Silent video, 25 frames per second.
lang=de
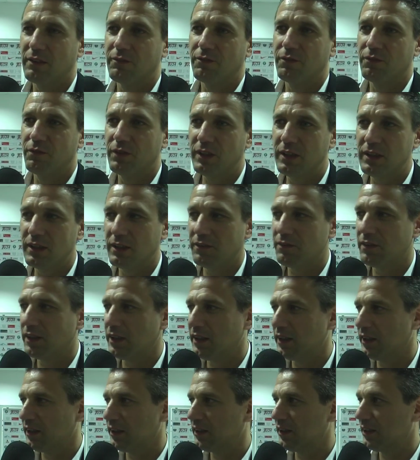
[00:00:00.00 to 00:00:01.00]
Äh, wichtig war,
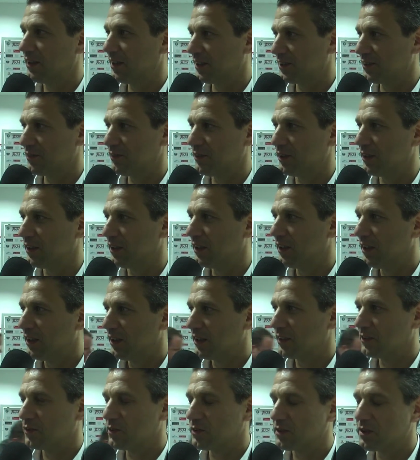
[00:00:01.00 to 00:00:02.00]
denke ich, dass, wir,
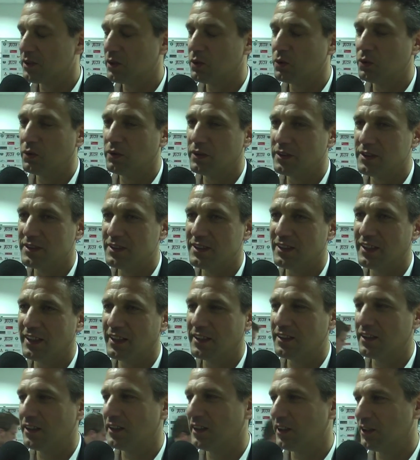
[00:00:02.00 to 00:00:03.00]
dass uns gelungen ist,
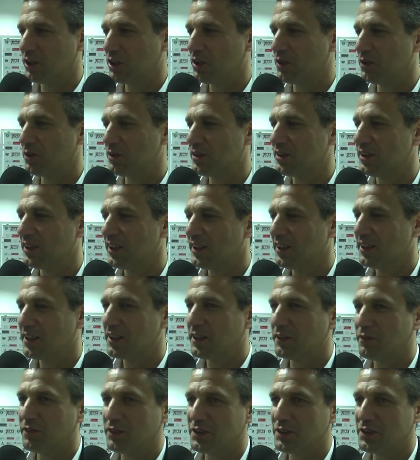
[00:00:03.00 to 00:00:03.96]
direkt den Anschlusstreffer